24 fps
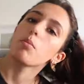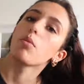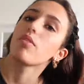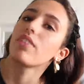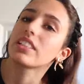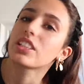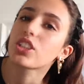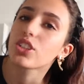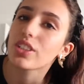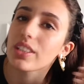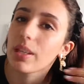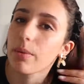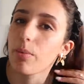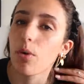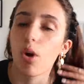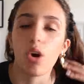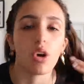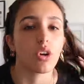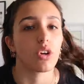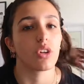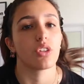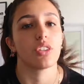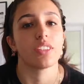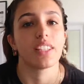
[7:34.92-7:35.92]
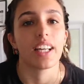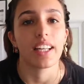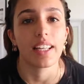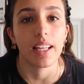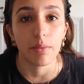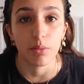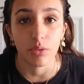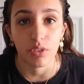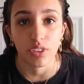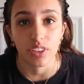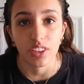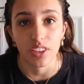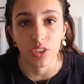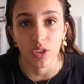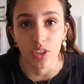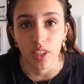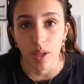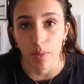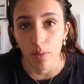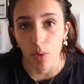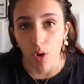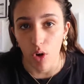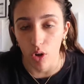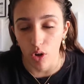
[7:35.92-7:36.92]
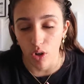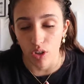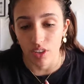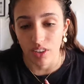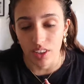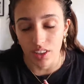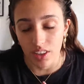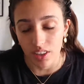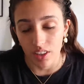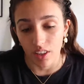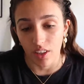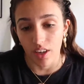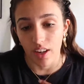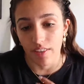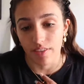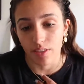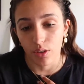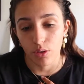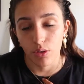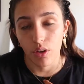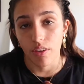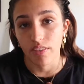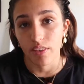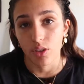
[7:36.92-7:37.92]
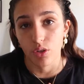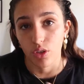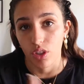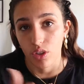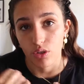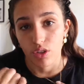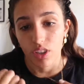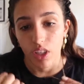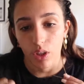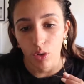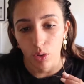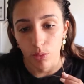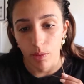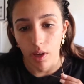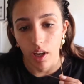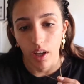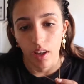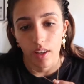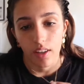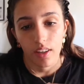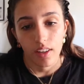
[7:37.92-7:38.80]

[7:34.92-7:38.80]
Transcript: Bon vas-y j'en apprends encore une dernière parce que si j'en apprends encore 10 euh, la vidéo elle va durer jusqu'à demain.